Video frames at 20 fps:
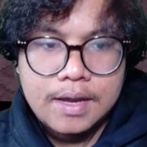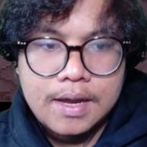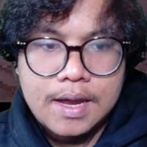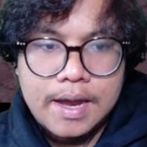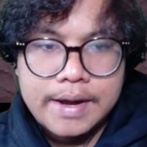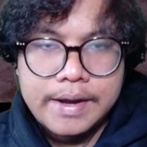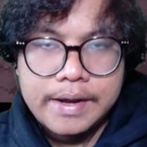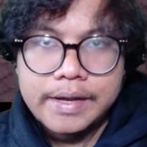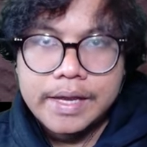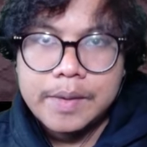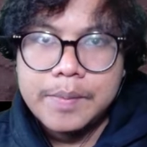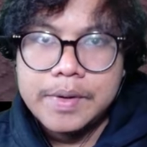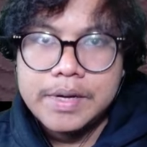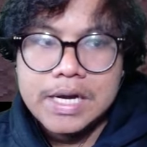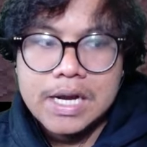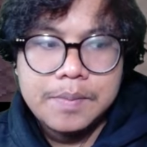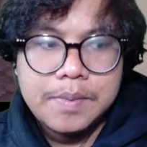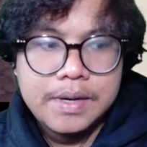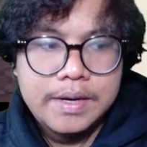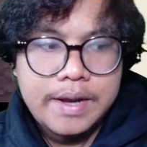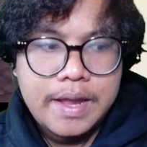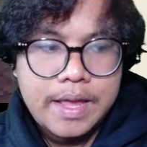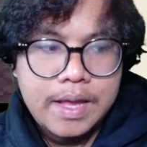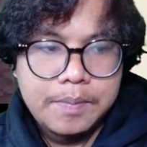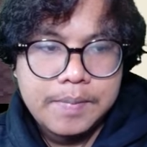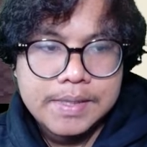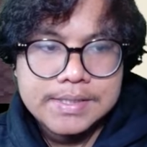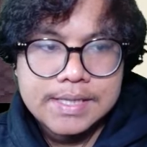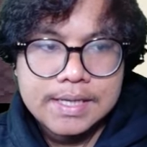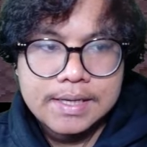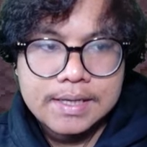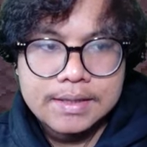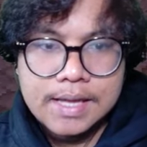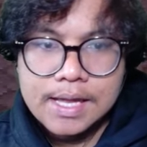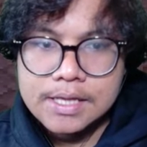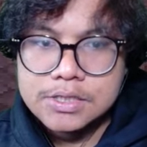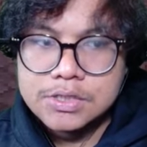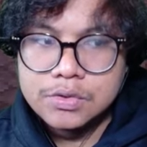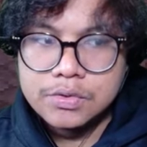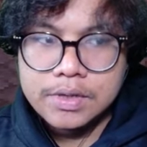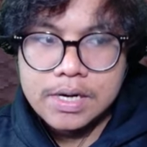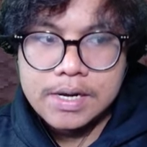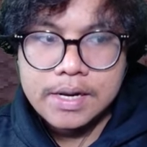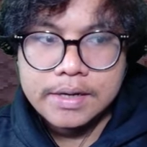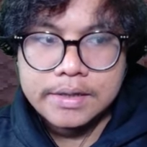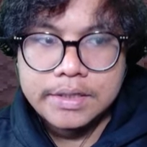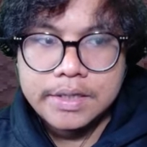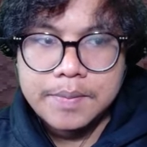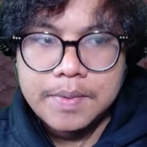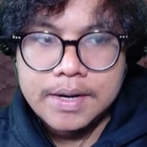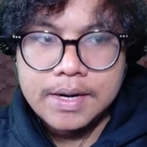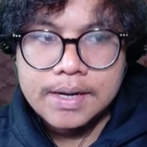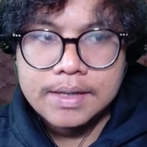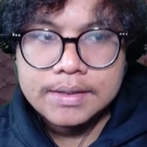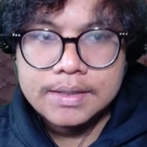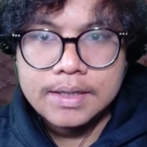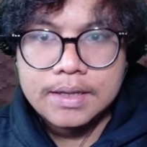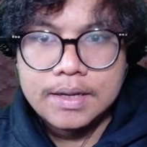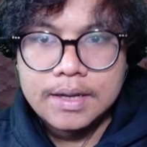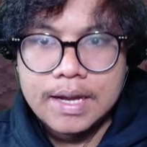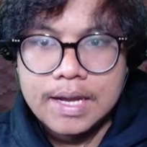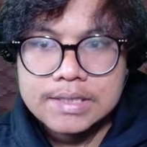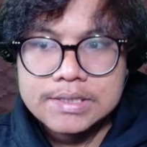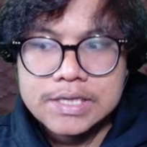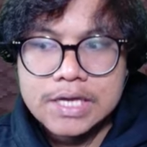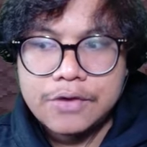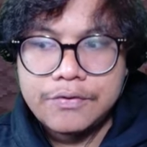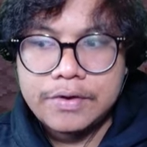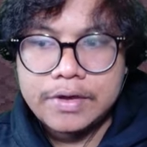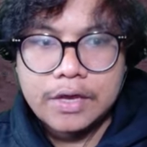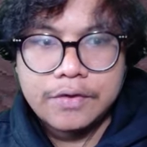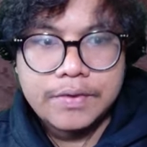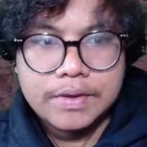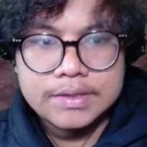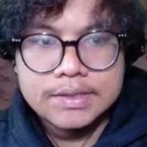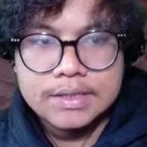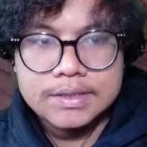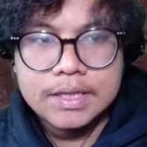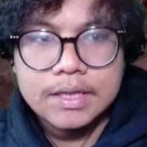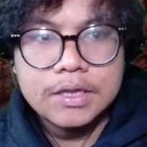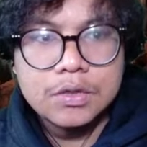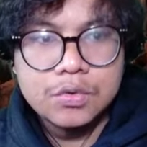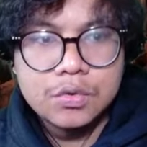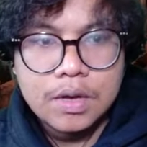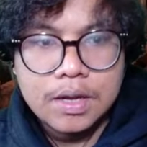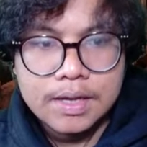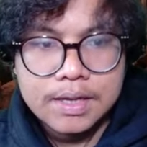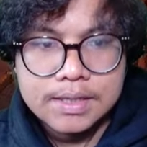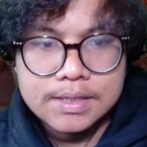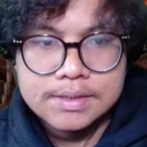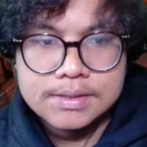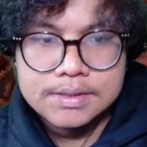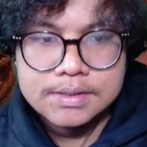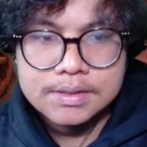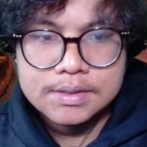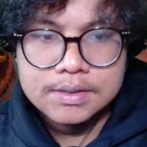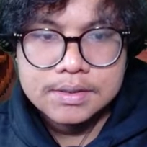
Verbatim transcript: Ada kayak benda-benda yang bisa kita hancurin yang di mana nanti ngasih efek-efek tertentu, guys.